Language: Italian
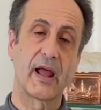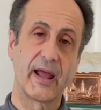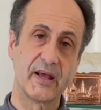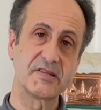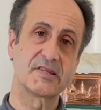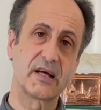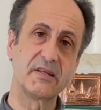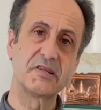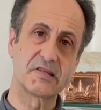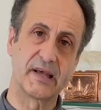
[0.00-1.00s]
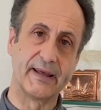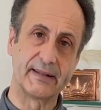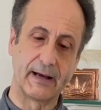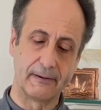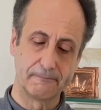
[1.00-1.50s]
Essa
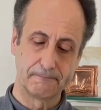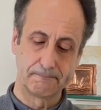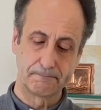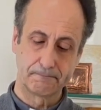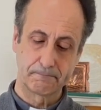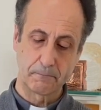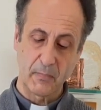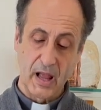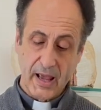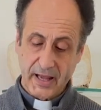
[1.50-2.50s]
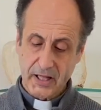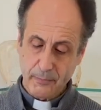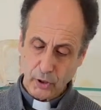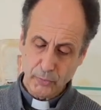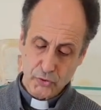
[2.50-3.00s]
disseta. Ed è
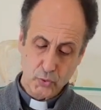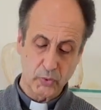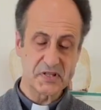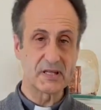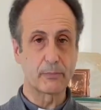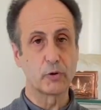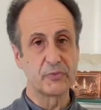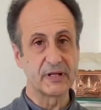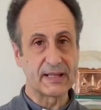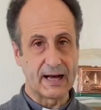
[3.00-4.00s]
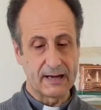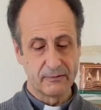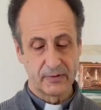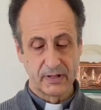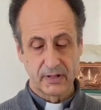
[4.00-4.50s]
proprio su questa
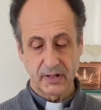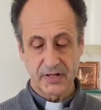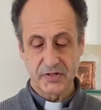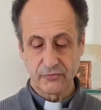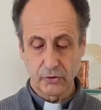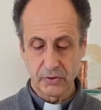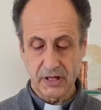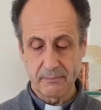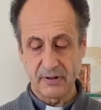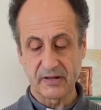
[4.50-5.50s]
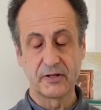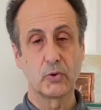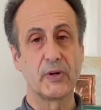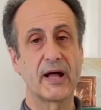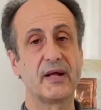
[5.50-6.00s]
proprietà che si fonda in
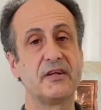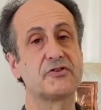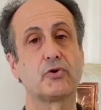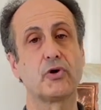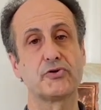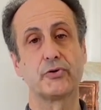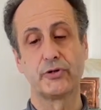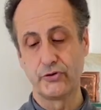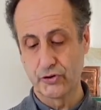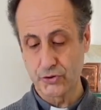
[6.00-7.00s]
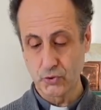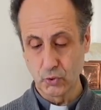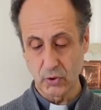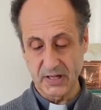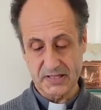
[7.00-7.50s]
particolare il discorso di Gesù
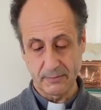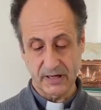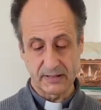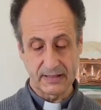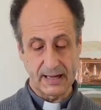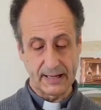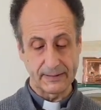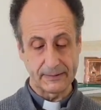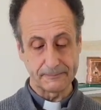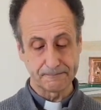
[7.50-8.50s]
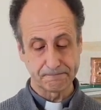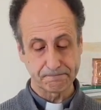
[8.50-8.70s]
con la Samaritana